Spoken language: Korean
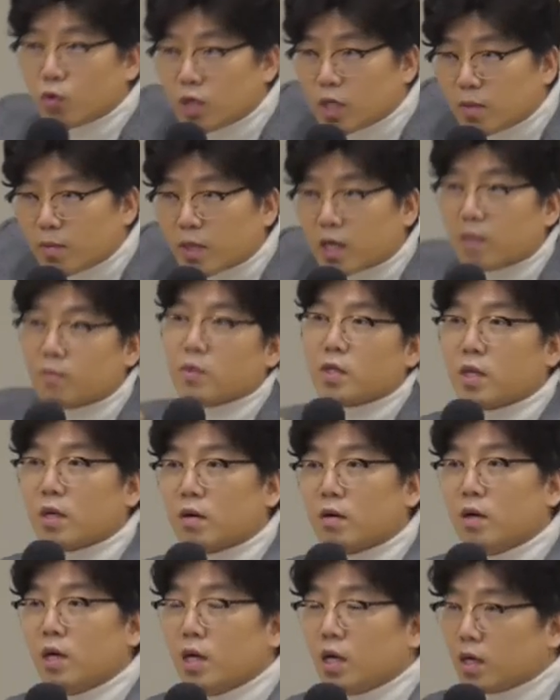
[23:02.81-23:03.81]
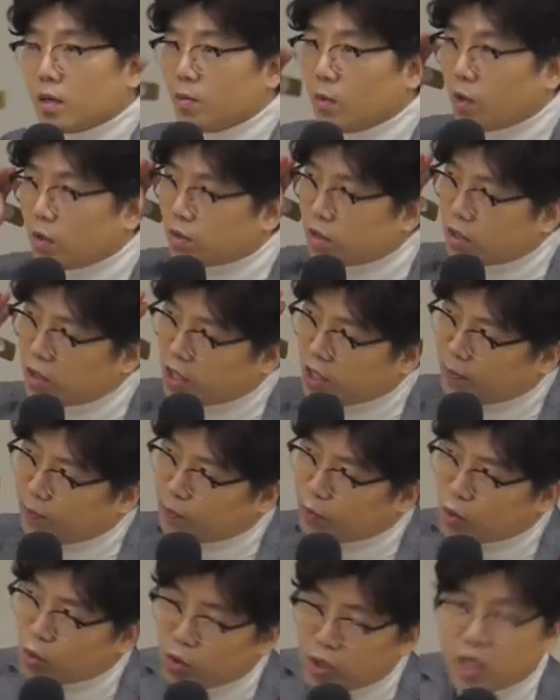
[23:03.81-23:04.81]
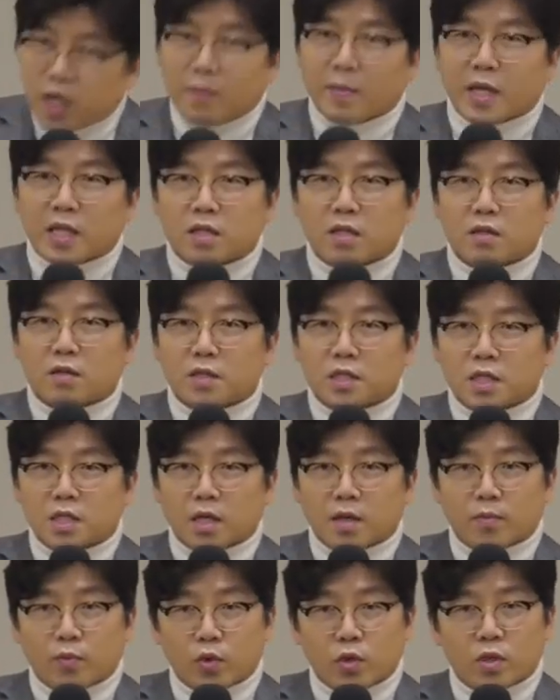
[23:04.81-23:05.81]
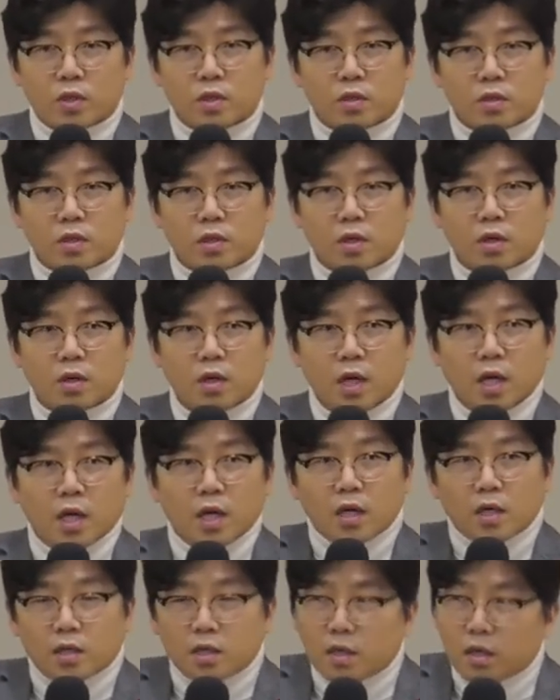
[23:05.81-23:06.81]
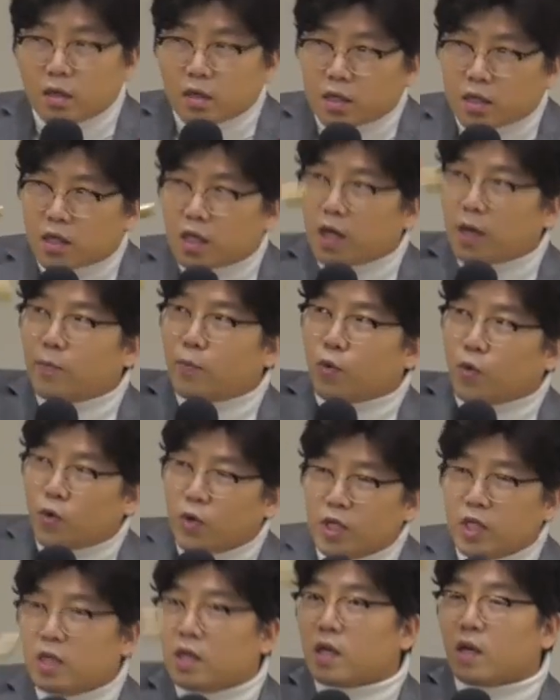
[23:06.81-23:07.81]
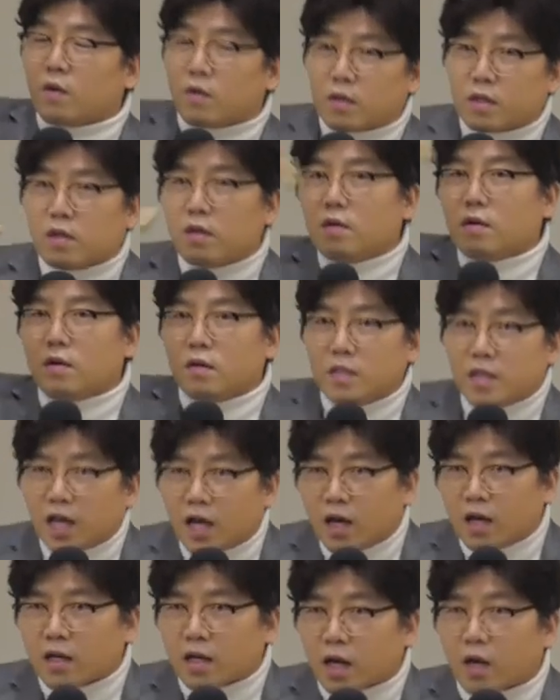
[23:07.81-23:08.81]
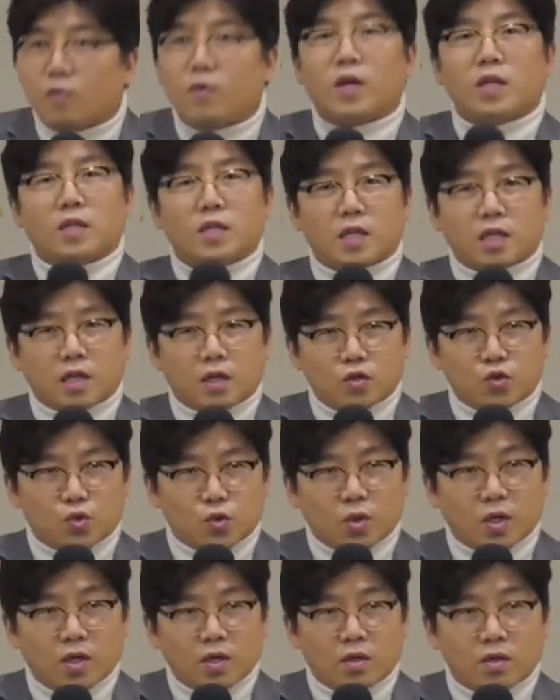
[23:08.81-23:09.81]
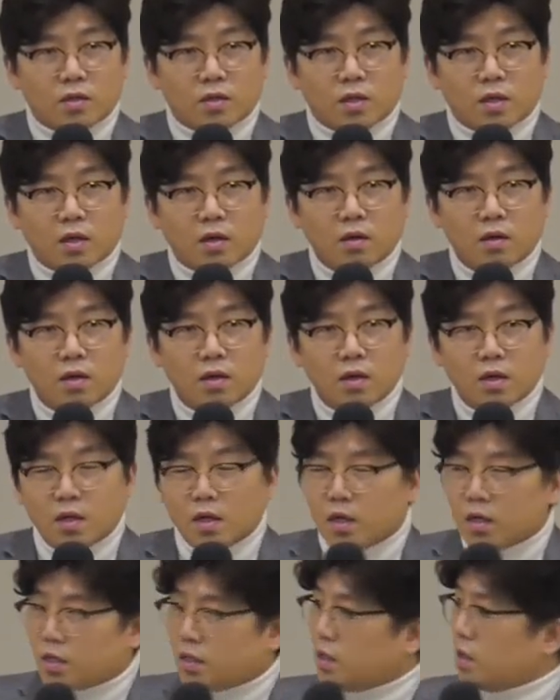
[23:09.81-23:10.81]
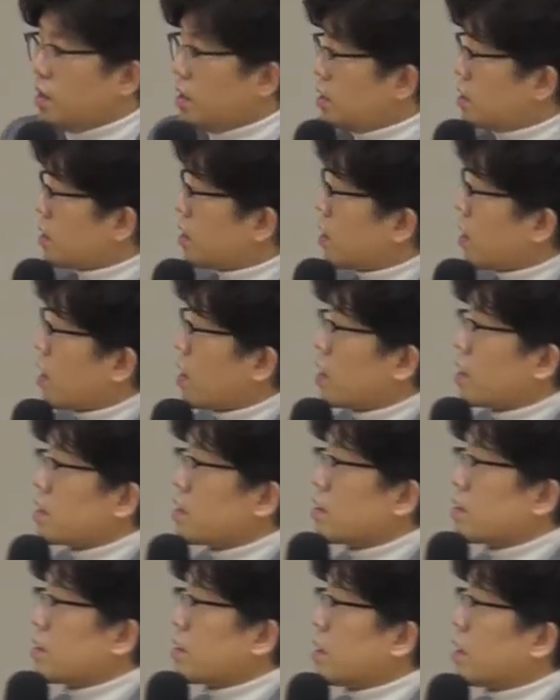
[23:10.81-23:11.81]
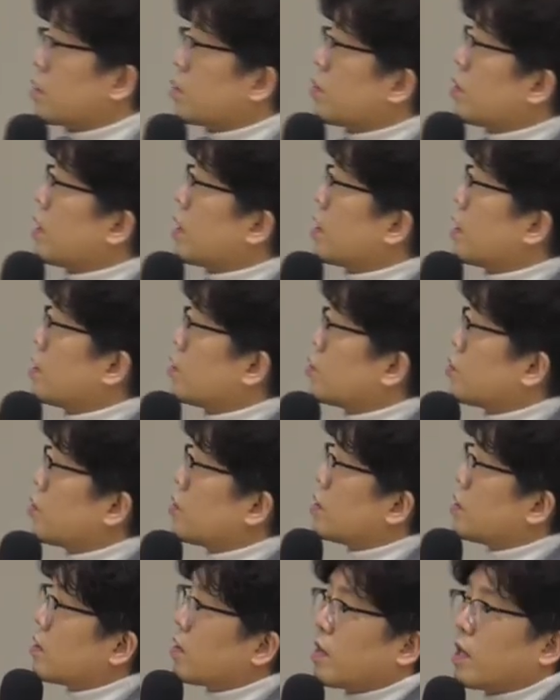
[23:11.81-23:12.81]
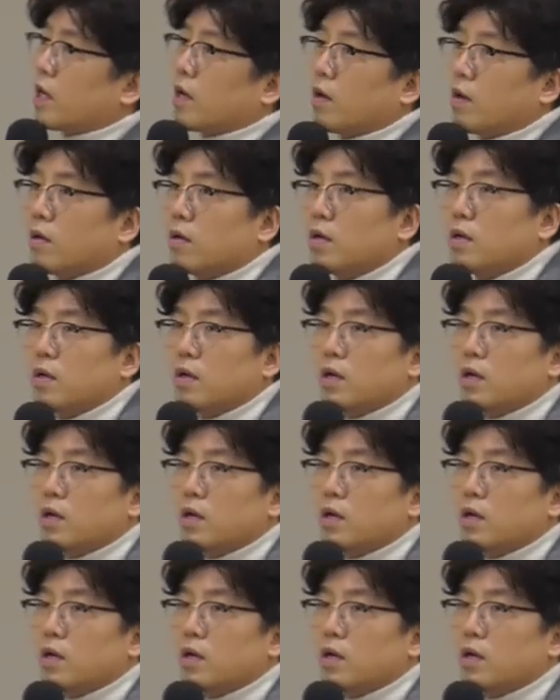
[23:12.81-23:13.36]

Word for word: 보이기만 하면 돼요. 그럼 어떻게 보이게 만들 것이냐가 포인트거든요. 그렇게 보이는 게 어떤 거냐라고 하는 게 되게 중요한 거거든요. 그걸 이제 대학에서 계속 얘기해주고 있는 거예요.